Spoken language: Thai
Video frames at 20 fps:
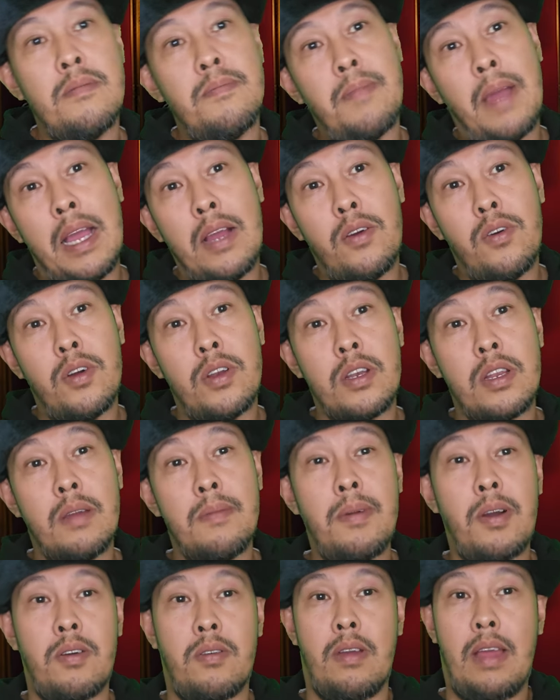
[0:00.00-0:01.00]
บางคนก็
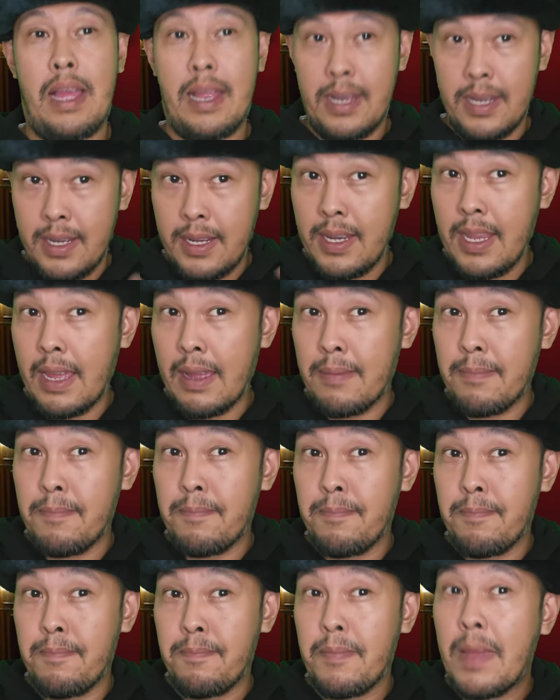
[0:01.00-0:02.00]
บอกว่าเนี่ย
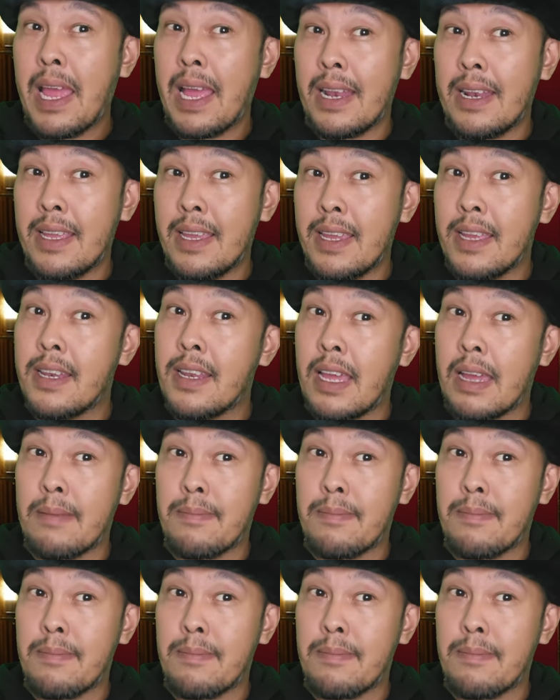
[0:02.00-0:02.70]
แมรี่เนี่ย